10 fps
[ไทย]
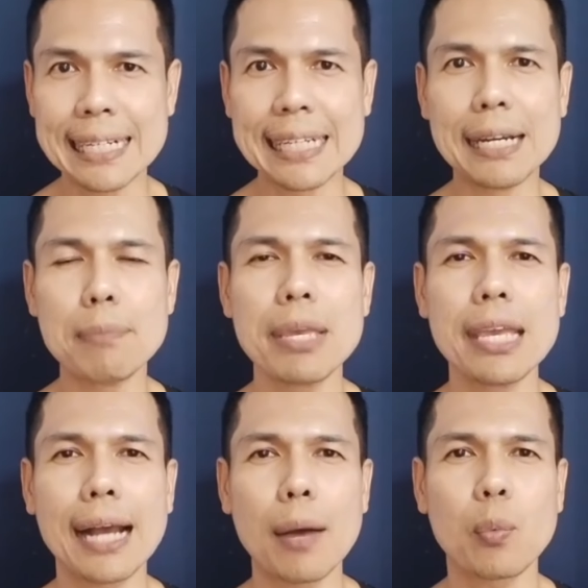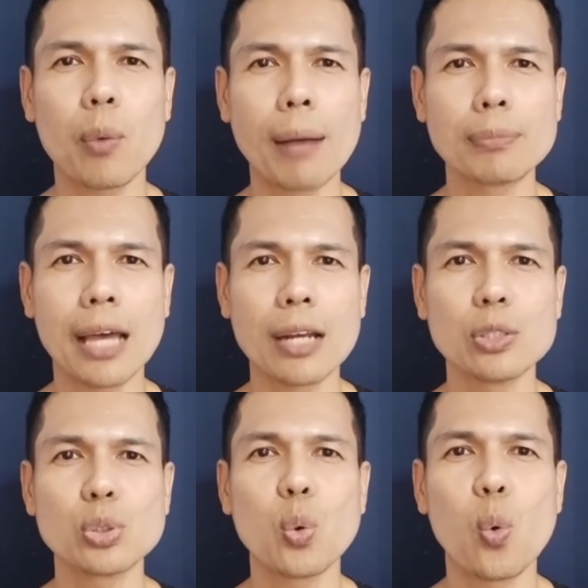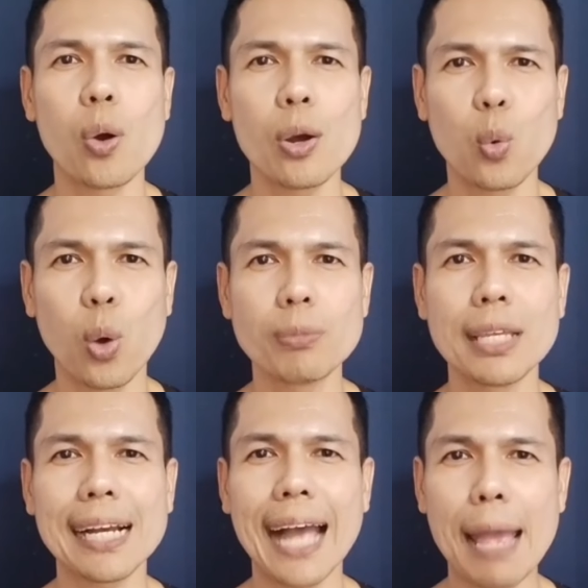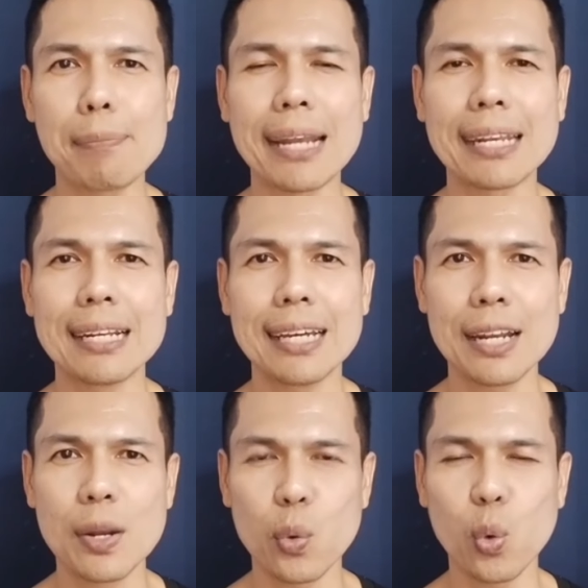หรือมีครับความดันสูง รวมถึงไขมันในเลือด